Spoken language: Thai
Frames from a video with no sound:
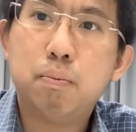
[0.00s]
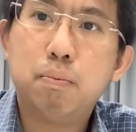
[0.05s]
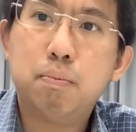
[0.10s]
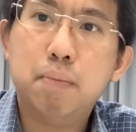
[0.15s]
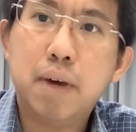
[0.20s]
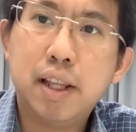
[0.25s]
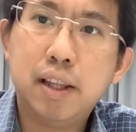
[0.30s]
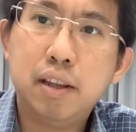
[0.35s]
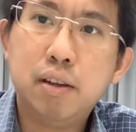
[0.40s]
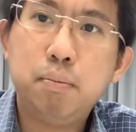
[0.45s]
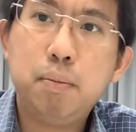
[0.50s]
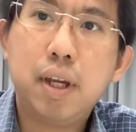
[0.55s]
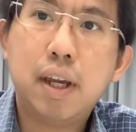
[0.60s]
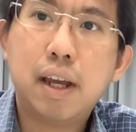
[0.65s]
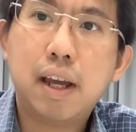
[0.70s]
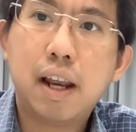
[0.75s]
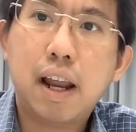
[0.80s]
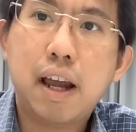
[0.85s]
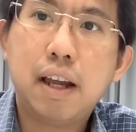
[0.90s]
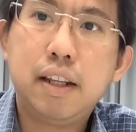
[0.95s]
มันมี
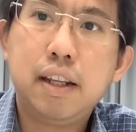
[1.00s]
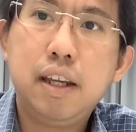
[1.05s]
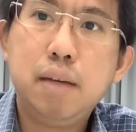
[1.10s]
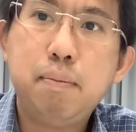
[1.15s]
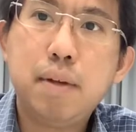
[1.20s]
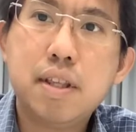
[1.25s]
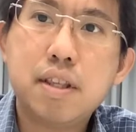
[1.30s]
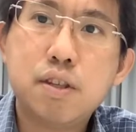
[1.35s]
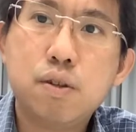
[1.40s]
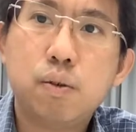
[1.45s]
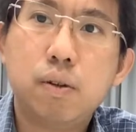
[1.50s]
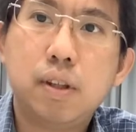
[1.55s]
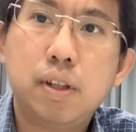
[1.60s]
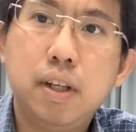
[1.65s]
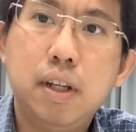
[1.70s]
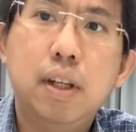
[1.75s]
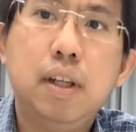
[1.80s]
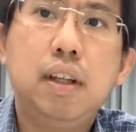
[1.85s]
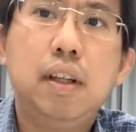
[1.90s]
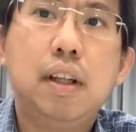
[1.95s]
อะไรที่เป็นจุด
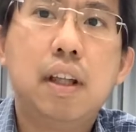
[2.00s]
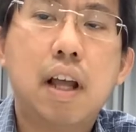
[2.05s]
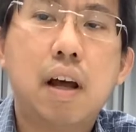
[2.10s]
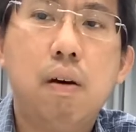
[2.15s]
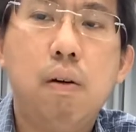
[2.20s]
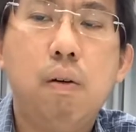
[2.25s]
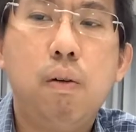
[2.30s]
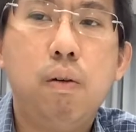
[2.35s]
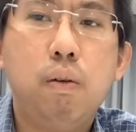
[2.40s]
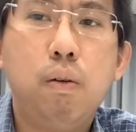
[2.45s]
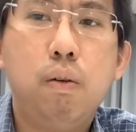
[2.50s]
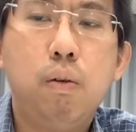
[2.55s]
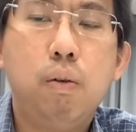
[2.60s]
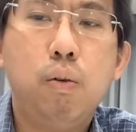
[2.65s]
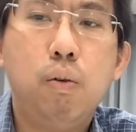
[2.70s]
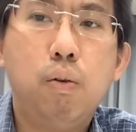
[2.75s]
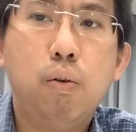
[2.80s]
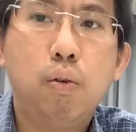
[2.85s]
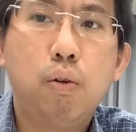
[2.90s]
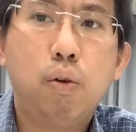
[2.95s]
ที่เรา
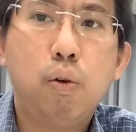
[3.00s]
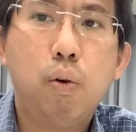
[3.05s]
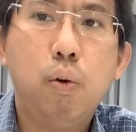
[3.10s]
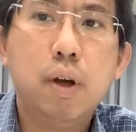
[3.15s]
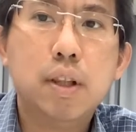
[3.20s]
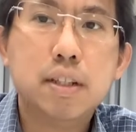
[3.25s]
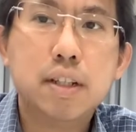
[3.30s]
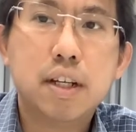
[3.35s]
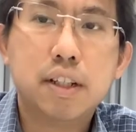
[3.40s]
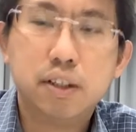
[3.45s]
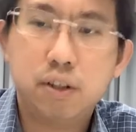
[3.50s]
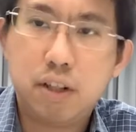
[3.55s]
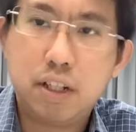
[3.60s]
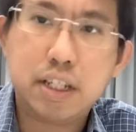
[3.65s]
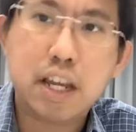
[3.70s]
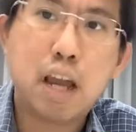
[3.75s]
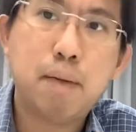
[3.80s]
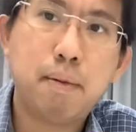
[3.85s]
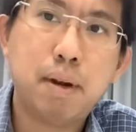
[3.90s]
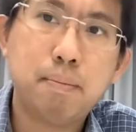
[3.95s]
ควรจะสน
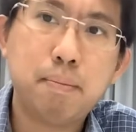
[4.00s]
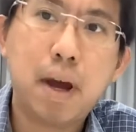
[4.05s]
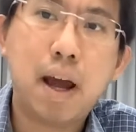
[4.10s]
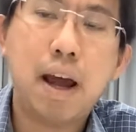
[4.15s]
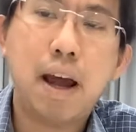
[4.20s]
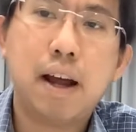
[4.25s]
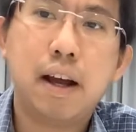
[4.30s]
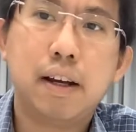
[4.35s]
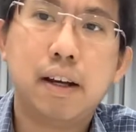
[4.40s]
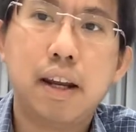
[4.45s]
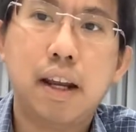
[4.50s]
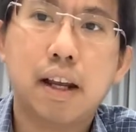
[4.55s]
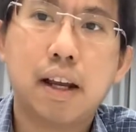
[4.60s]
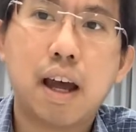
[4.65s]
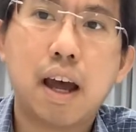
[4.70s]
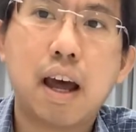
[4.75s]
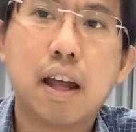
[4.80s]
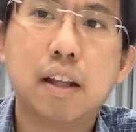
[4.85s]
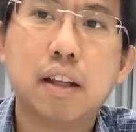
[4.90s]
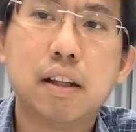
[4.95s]
ใจมันบ้างใน
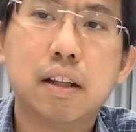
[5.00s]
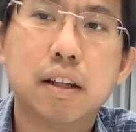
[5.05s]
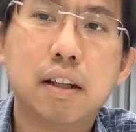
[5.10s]
การ